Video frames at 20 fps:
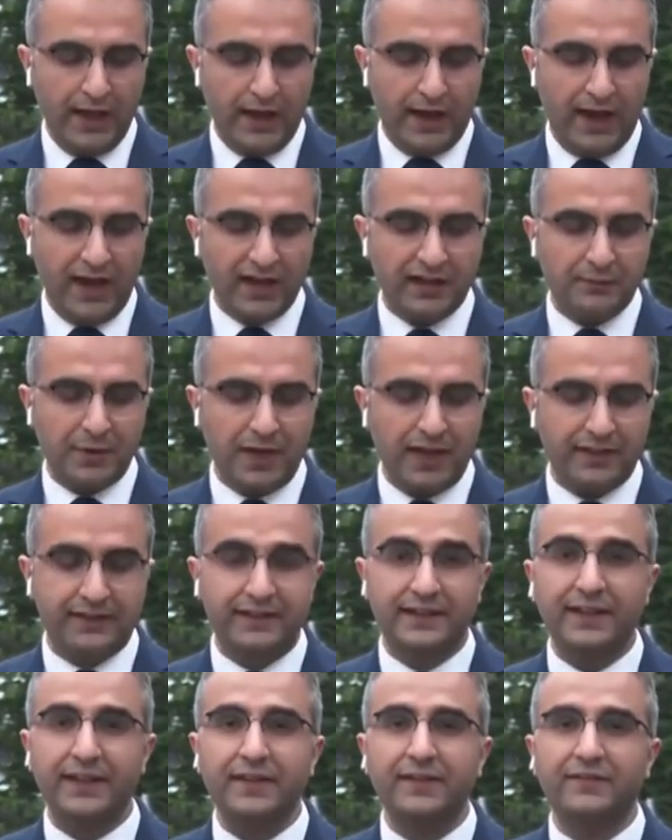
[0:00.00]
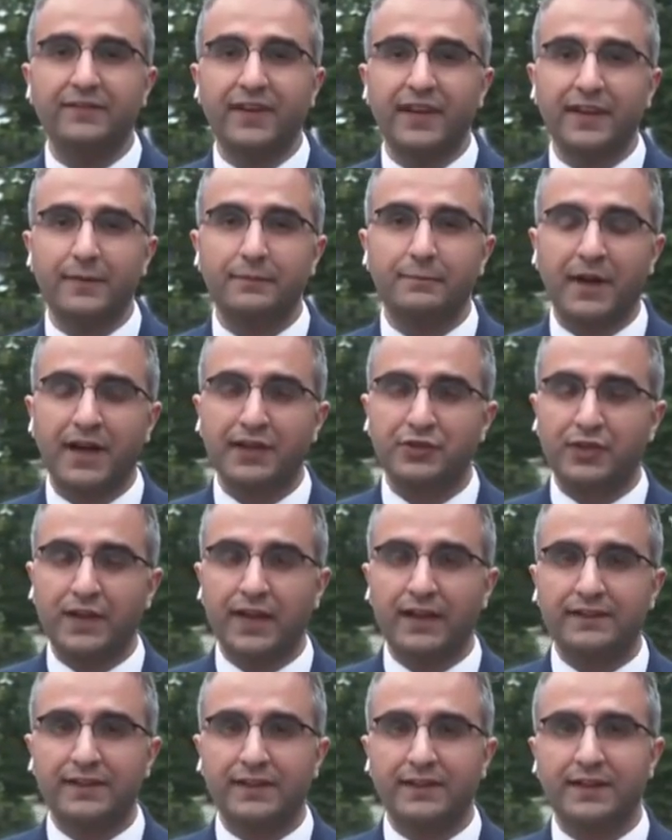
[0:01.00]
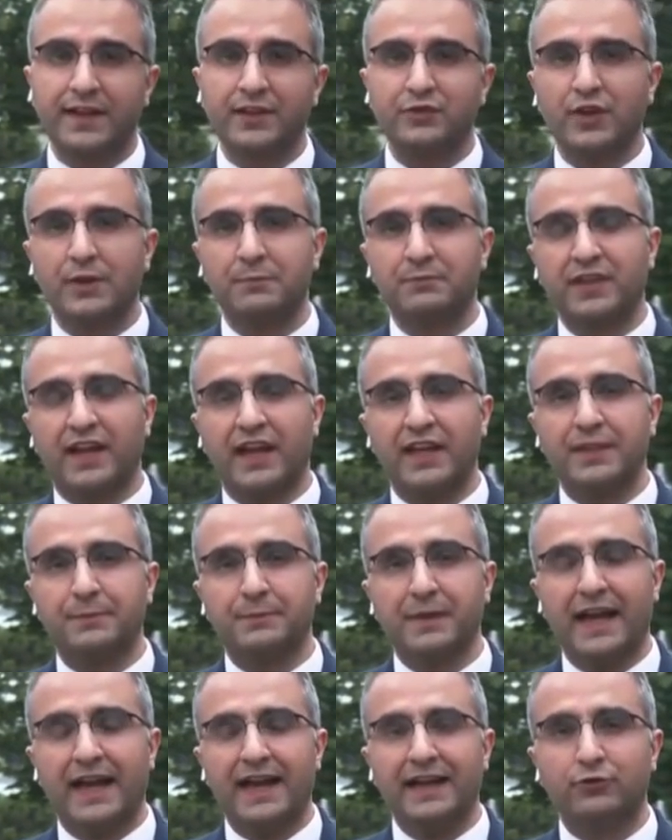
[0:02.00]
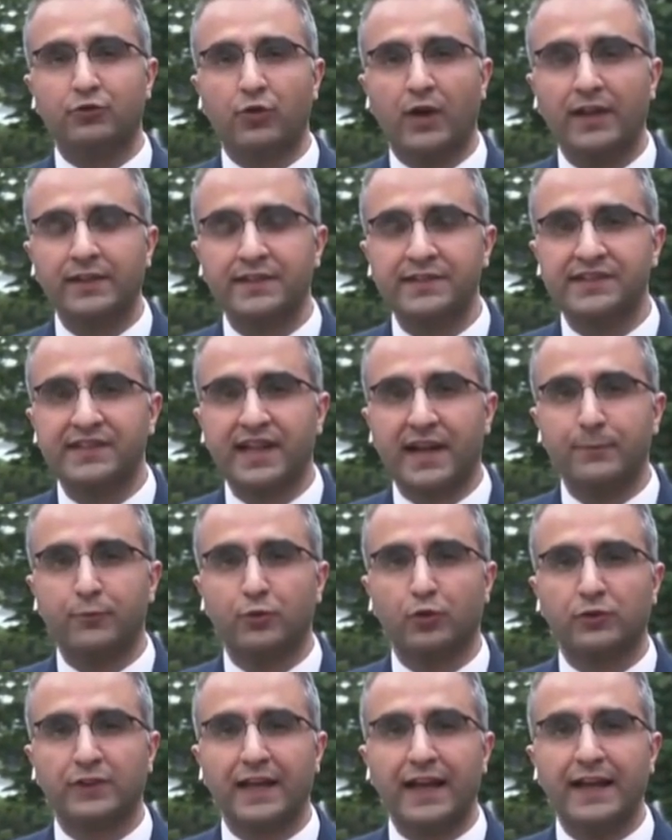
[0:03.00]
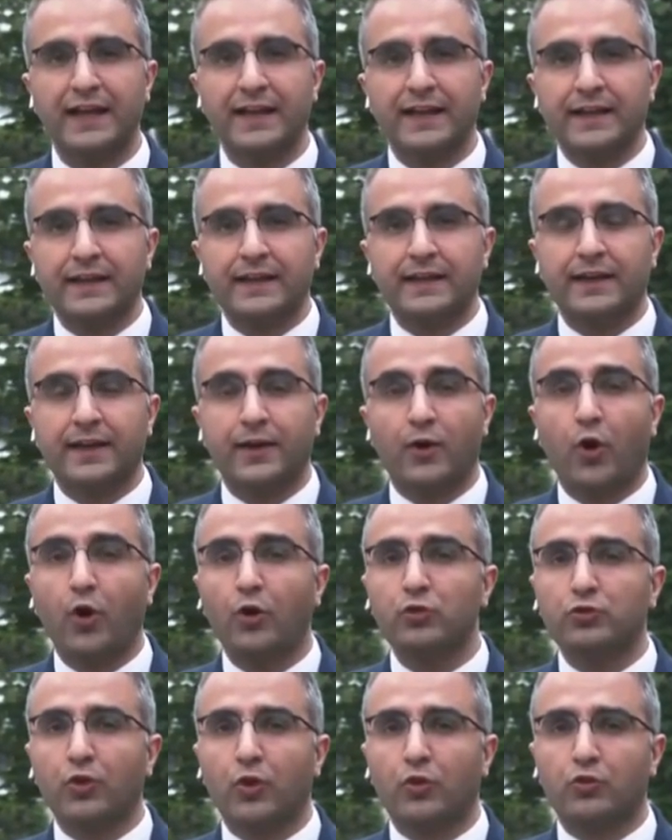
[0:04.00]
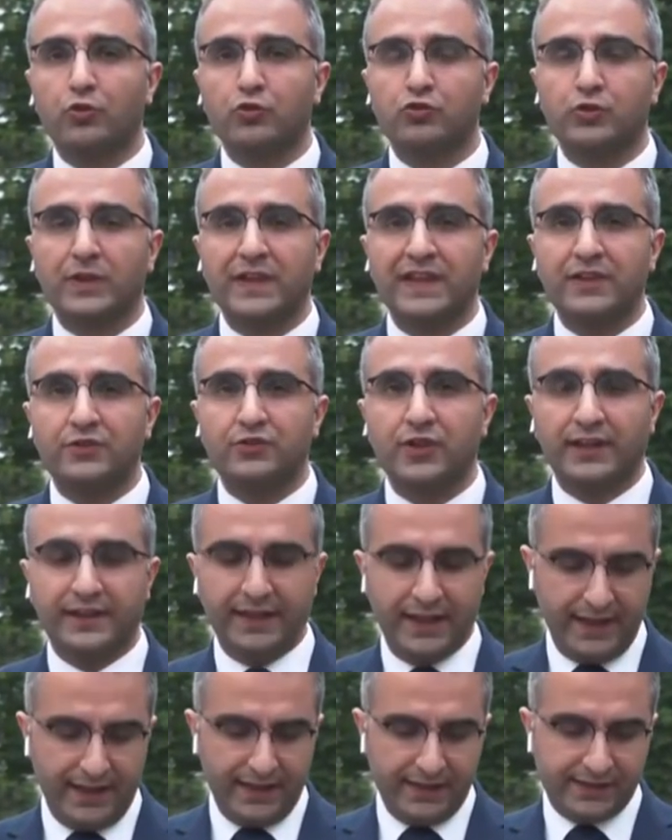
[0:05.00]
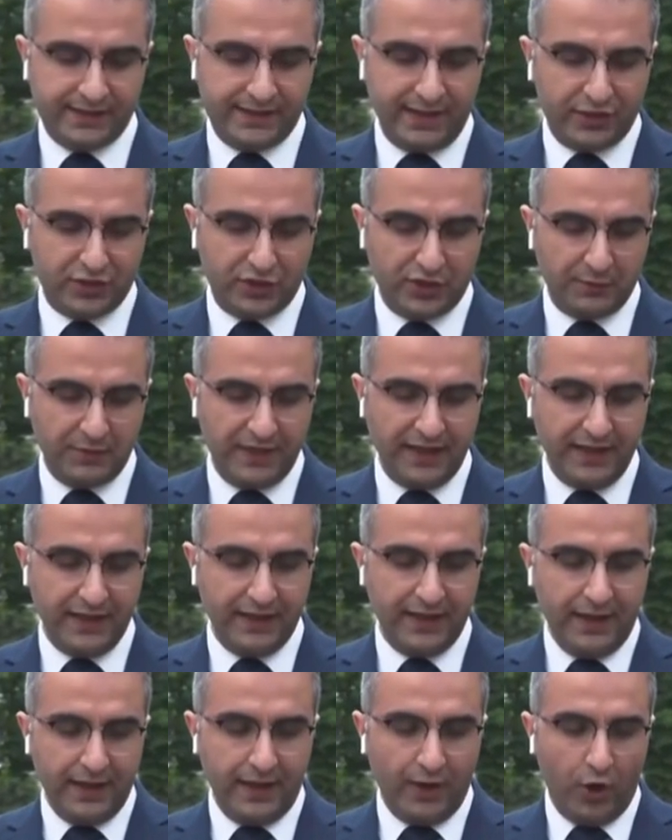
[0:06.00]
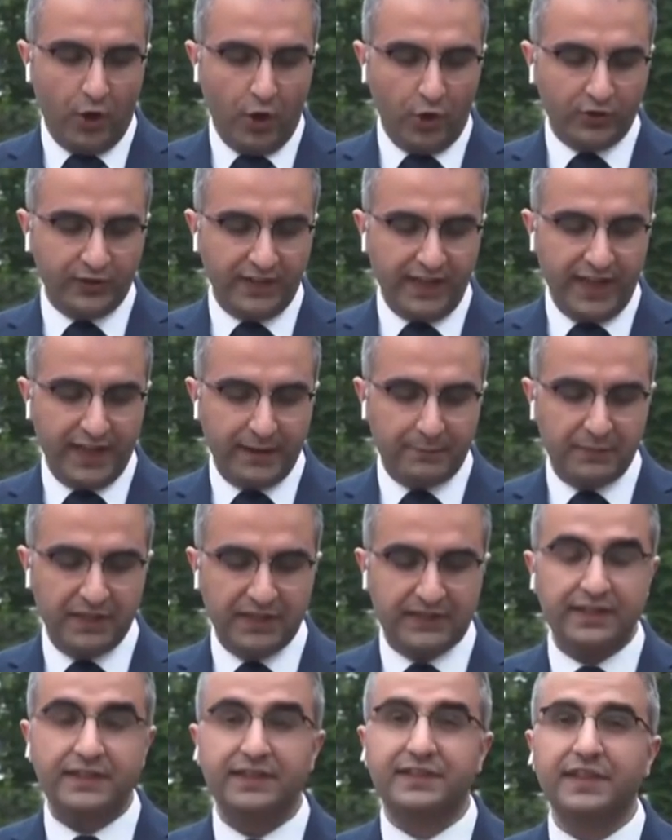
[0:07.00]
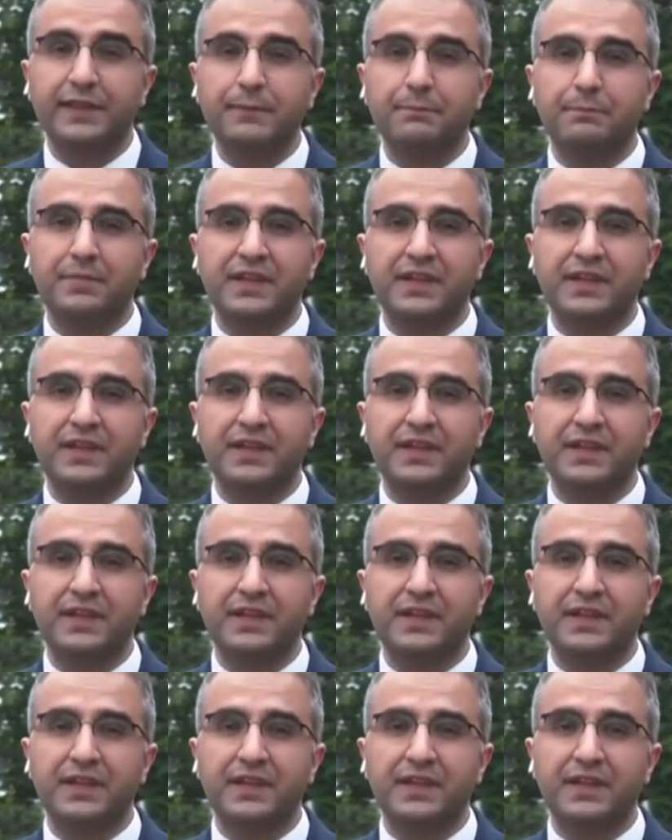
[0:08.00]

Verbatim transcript: AK Parti ve Başkan Recep Tayyip Erdoğan İstanbul'da 19 e, ilçede seçimi önde bitirdi.